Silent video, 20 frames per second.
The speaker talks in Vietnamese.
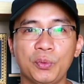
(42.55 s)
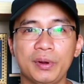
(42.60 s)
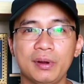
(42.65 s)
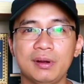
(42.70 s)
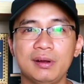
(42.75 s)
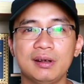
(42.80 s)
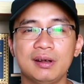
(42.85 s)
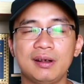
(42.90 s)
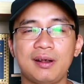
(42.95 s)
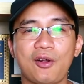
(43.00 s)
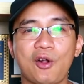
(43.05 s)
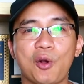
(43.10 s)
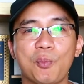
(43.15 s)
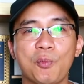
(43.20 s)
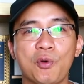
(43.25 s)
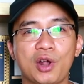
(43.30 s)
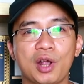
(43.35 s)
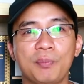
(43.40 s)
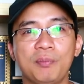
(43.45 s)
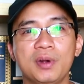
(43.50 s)
mùi hương có
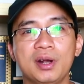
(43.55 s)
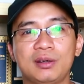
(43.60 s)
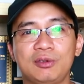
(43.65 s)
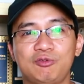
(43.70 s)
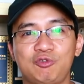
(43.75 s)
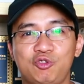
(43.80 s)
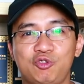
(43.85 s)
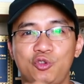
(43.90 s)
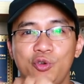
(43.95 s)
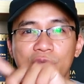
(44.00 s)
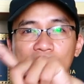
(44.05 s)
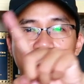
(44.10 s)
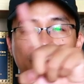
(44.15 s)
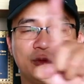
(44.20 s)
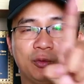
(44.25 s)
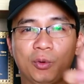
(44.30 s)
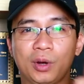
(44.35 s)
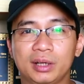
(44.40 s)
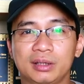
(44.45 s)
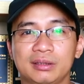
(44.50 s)
một cái bước chuyển
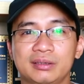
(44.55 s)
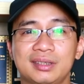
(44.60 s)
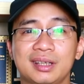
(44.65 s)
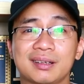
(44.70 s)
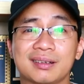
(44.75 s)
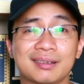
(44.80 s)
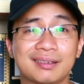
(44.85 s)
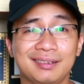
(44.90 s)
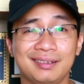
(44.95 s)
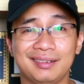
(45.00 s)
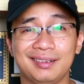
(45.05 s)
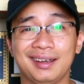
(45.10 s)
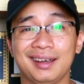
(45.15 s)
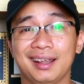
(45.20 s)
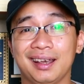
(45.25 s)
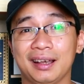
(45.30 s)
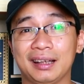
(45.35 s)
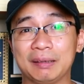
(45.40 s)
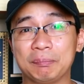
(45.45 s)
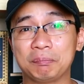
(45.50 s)
ngoặt rất
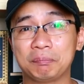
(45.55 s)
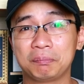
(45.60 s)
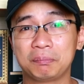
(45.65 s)
là